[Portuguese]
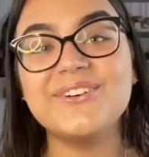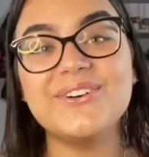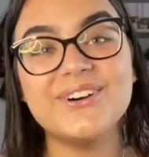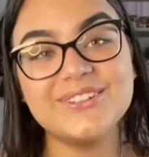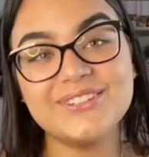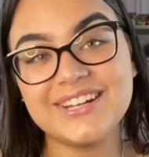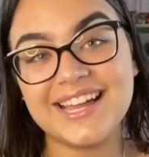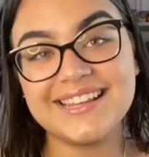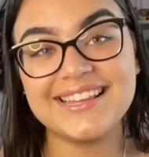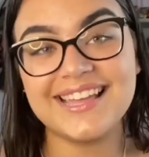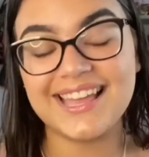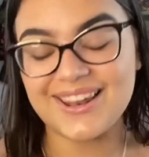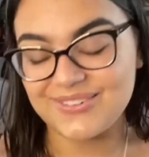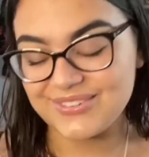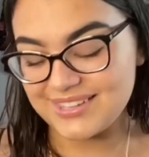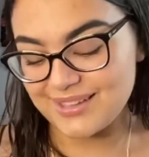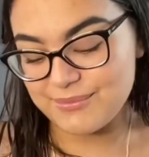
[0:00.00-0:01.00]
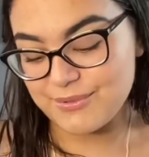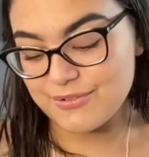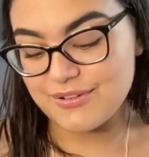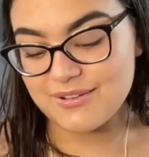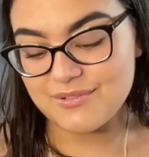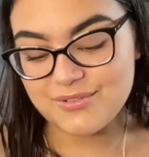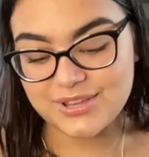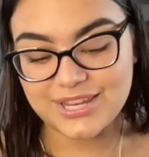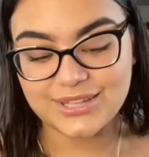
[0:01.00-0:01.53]
o outro caderno, que é meu
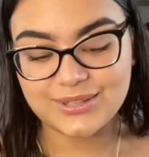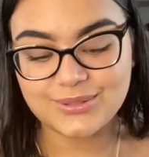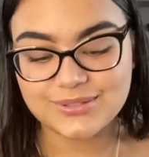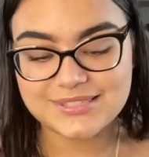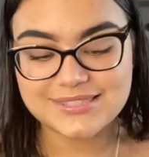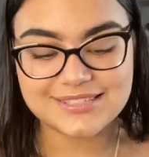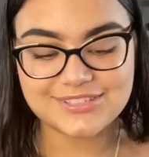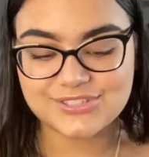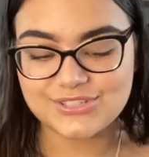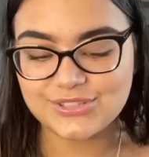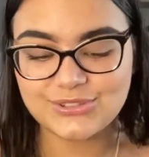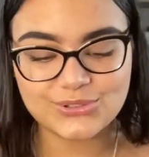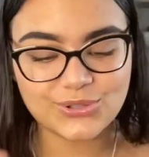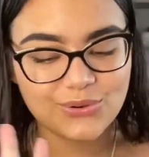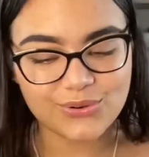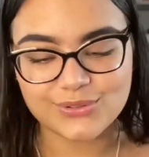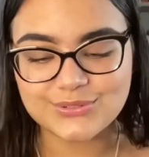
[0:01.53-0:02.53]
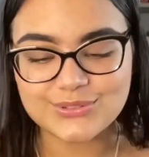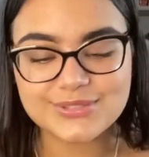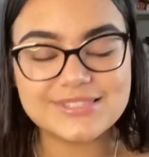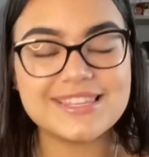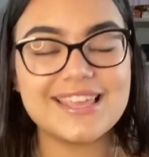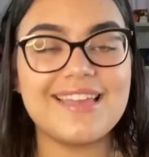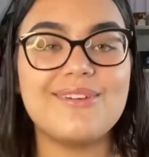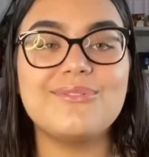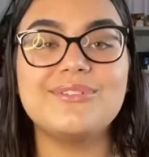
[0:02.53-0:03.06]
favorito, assim, de
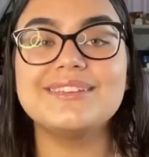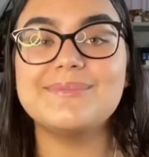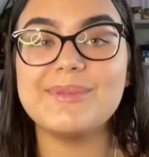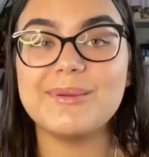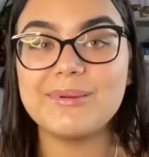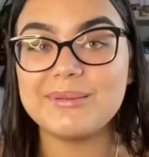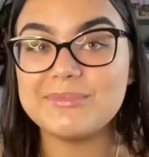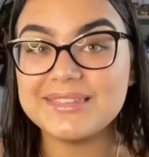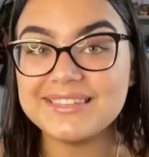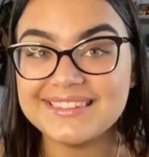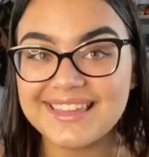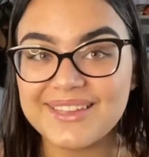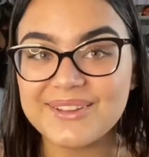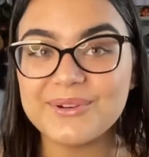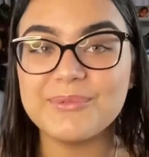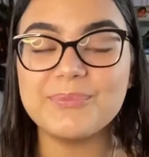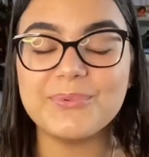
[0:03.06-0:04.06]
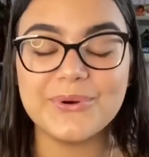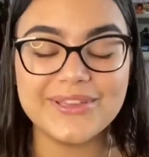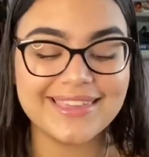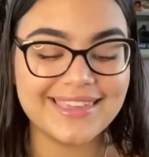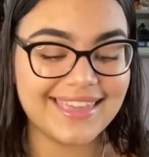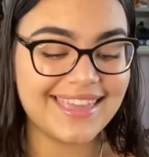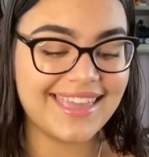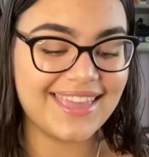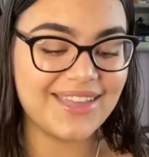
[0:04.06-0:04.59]
todos, é um que minha mãe me deu,
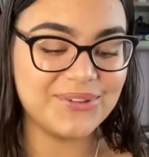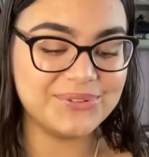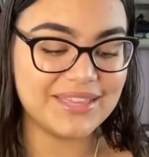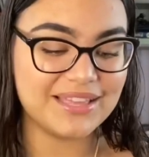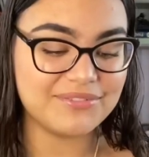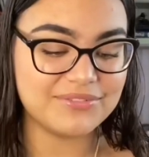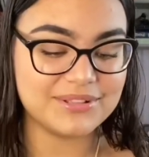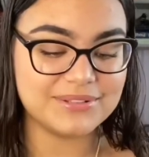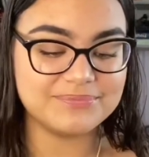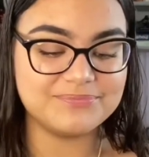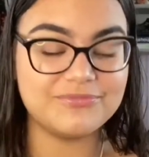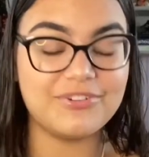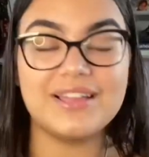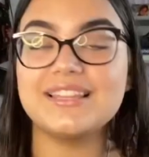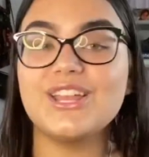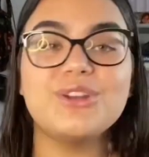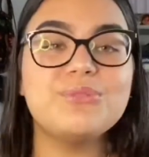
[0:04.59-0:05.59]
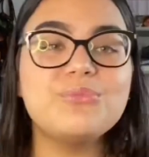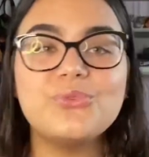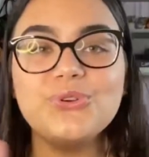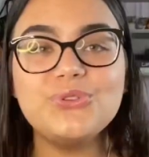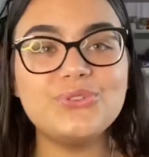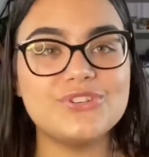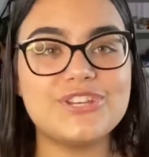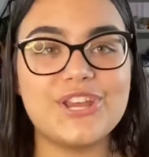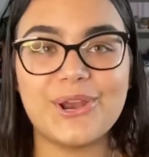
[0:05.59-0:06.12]
porque eu tava falando
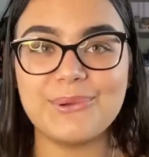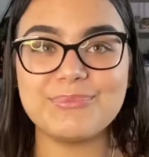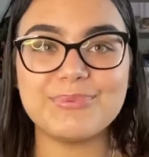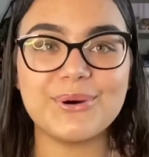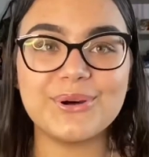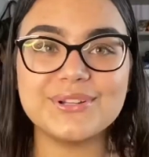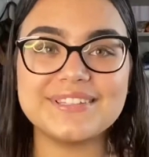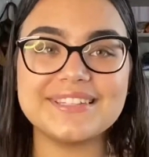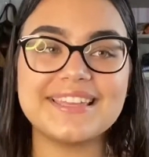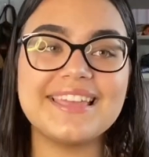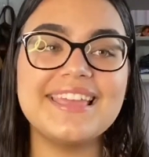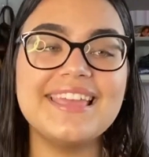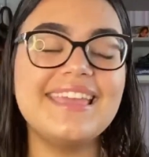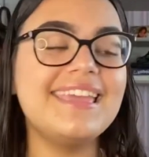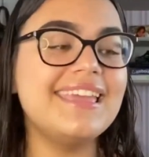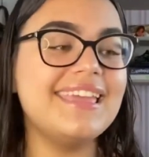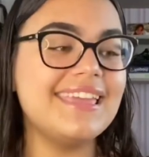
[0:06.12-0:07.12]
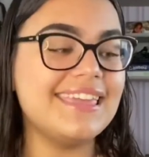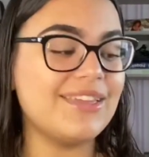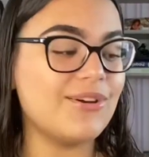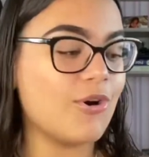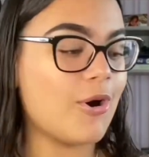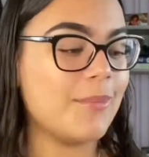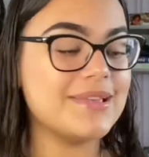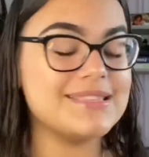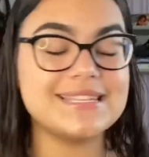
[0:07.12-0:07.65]
muito de Harry Potter, e
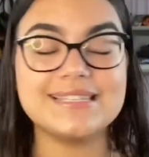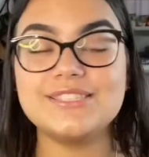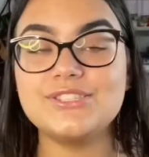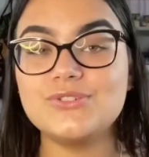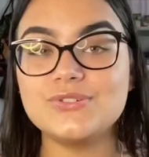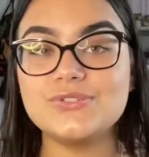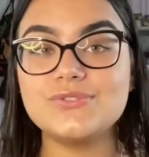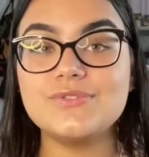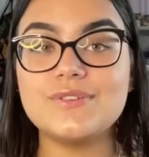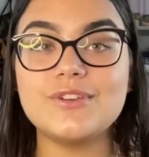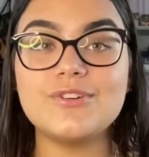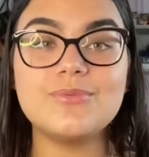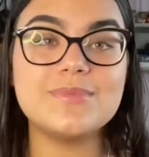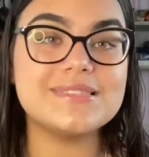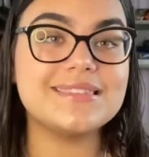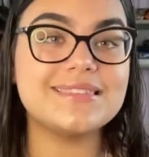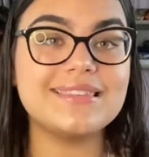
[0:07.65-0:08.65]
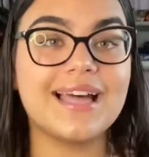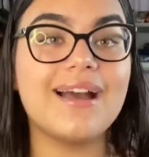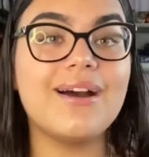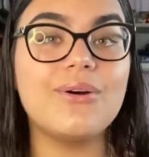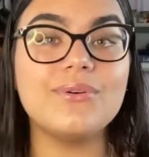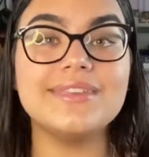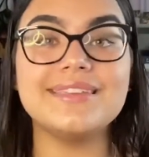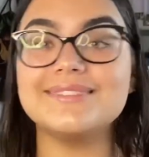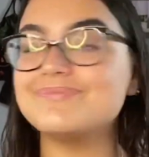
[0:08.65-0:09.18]
eu comecei a assistir os filmes e
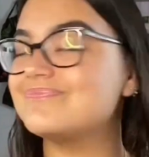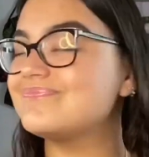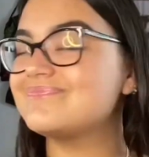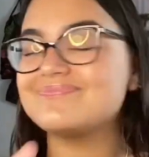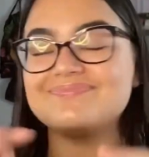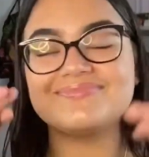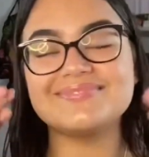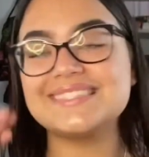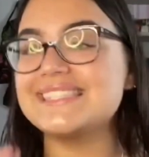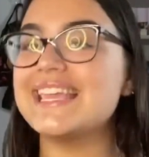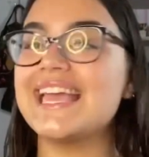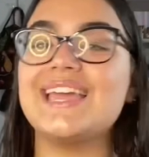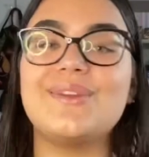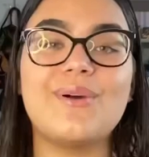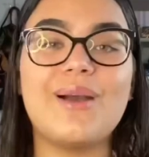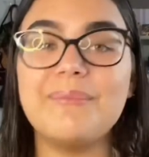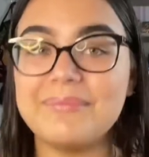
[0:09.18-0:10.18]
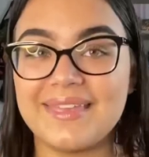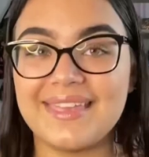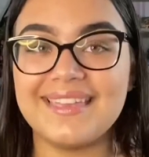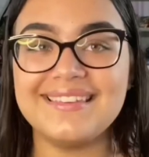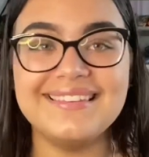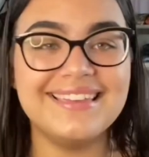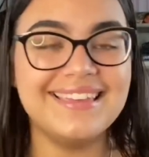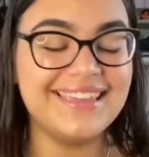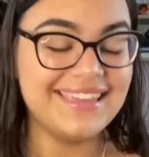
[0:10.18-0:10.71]
tal, e sério, eu
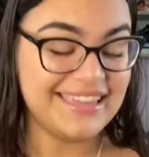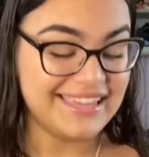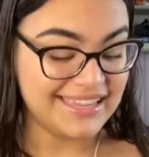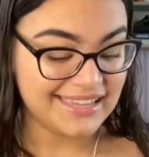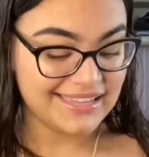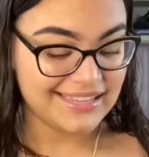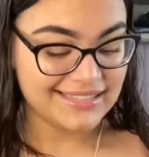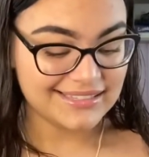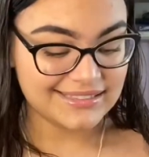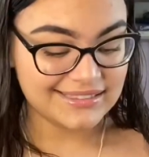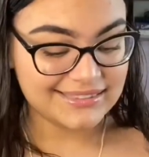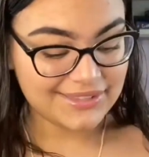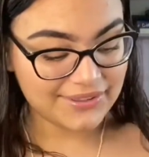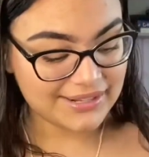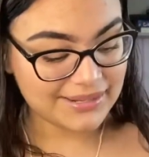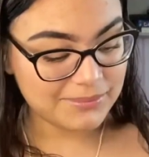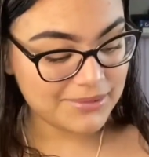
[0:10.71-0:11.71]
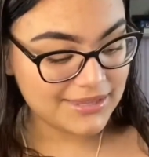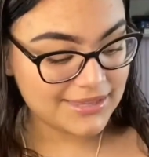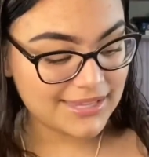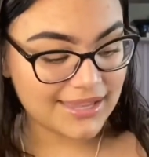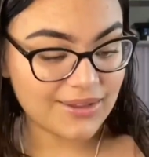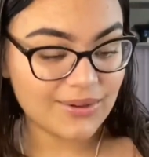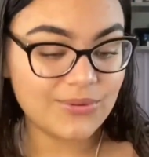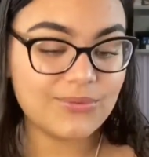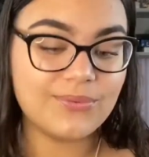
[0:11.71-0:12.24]
amei. Então ela me
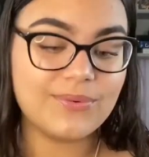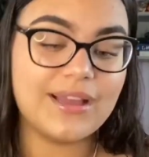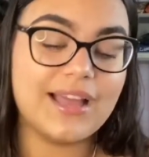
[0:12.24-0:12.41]
deu um